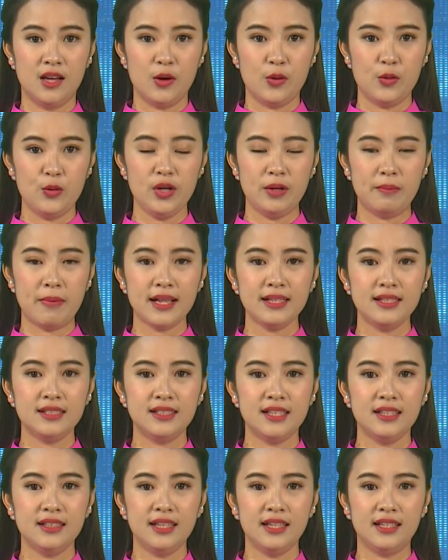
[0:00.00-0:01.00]
Ủy ban nhân
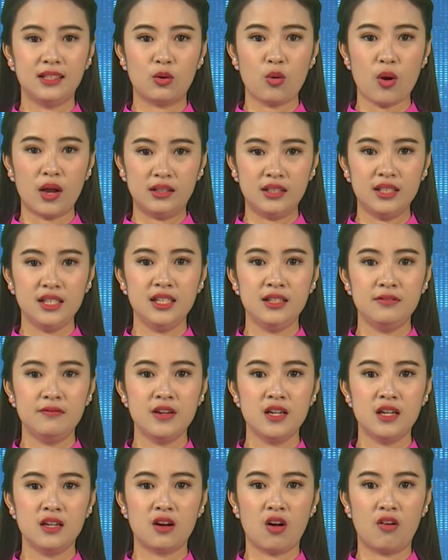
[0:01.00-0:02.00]
dân tỉnh Quảng Trị
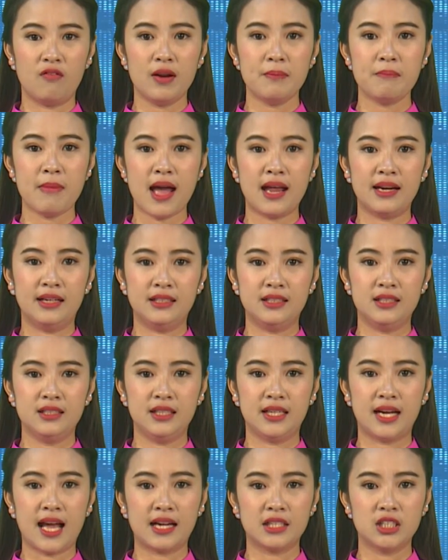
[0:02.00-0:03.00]
vừa có văn bản
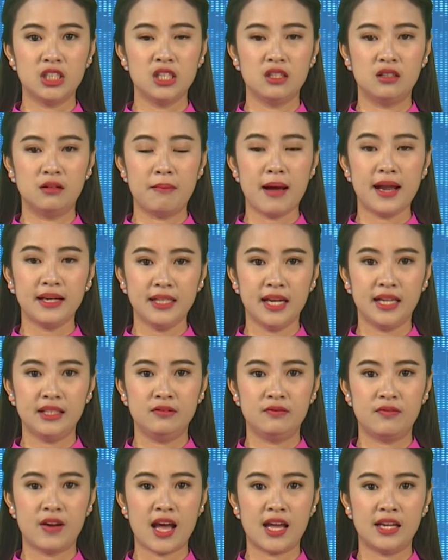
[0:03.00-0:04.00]
gửi các sở ban
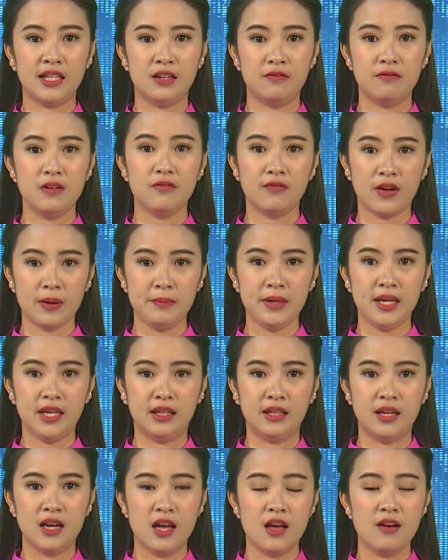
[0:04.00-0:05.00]
ngành và địa phương ven
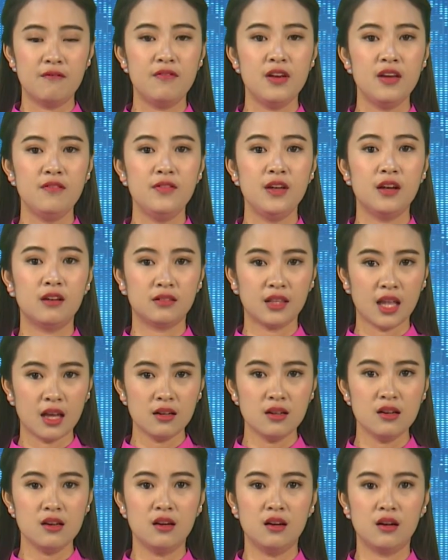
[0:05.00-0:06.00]
biển về việc tăng
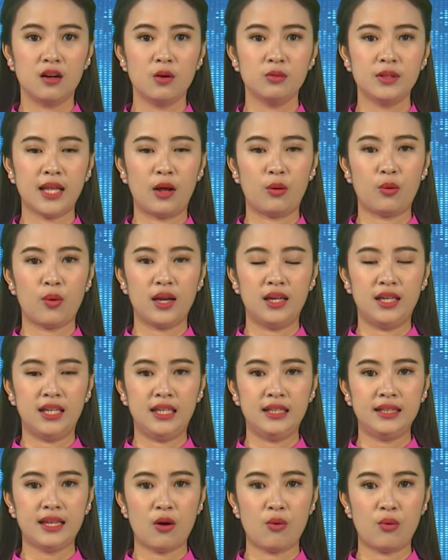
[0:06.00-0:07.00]
cường công tác quản
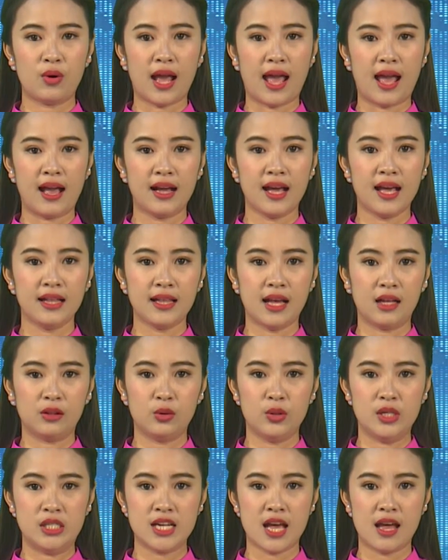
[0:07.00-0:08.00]
lý tàu cá khai thác
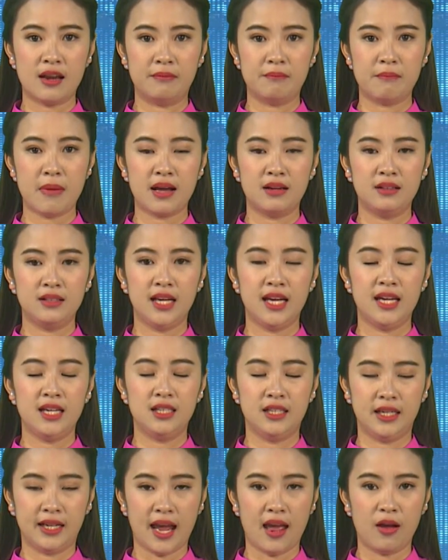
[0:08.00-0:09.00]
thủy sản bằng nghề
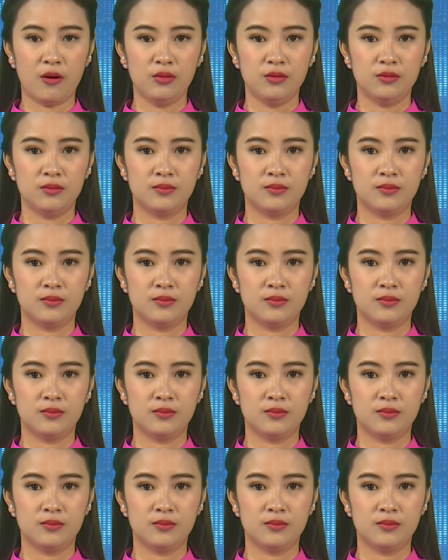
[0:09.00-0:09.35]
lưới kéo.